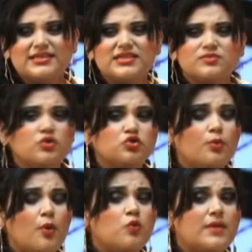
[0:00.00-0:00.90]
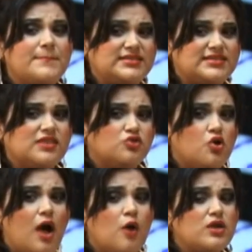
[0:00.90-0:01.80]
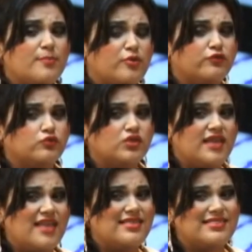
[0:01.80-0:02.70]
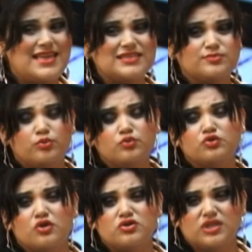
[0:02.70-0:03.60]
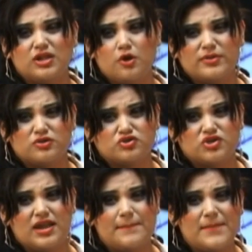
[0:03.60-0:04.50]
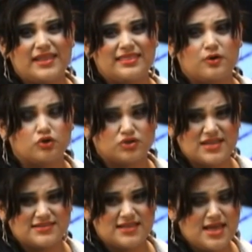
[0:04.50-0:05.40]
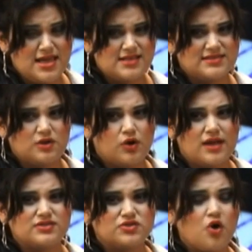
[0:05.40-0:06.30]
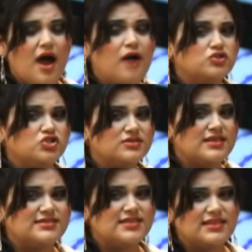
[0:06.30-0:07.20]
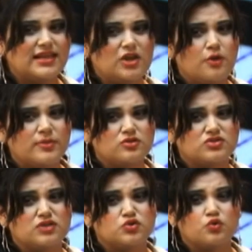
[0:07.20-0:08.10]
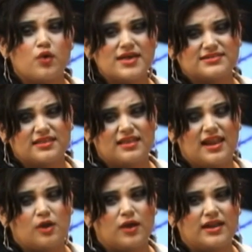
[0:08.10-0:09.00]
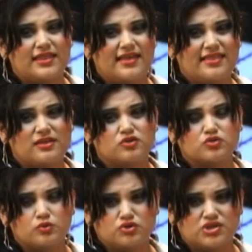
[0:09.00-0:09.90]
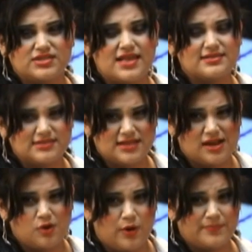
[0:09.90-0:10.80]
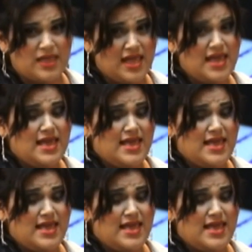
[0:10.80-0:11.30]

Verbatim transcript: El sismo tuvo un epicentro a una profundidad de 10.2 kilómetros en el mar de Cortés y se localizó a 87 kilómetros al sudoeste de la localidad de Los Mochis en Sinaloa